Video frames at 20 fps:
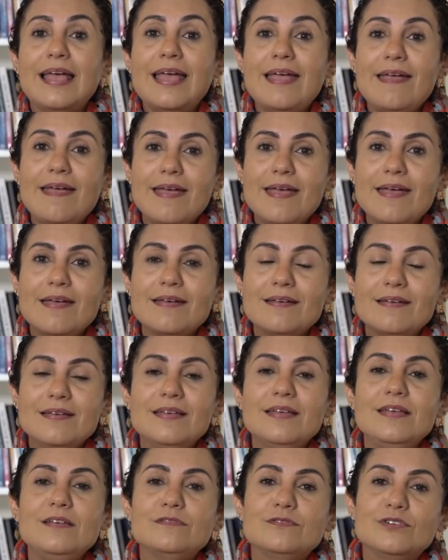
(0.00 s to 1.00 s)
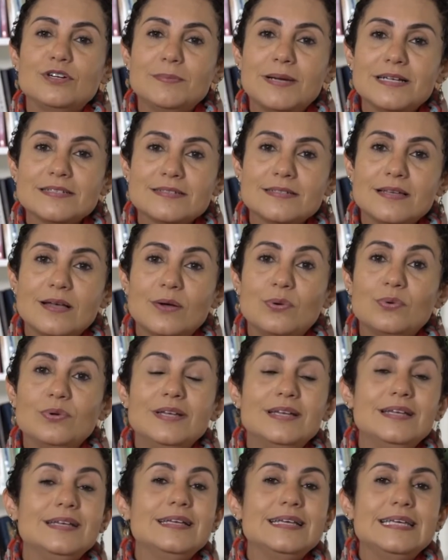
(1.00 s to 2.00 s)
e informação
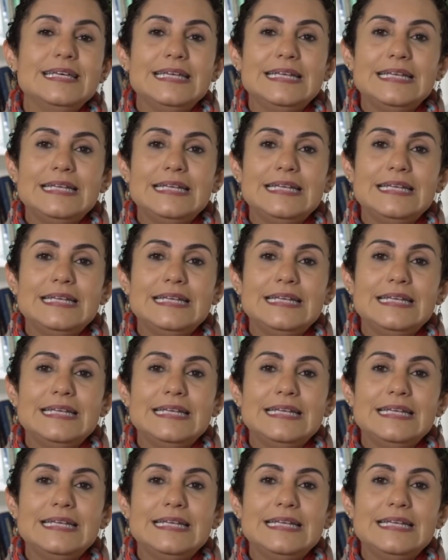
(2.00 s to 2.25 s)
que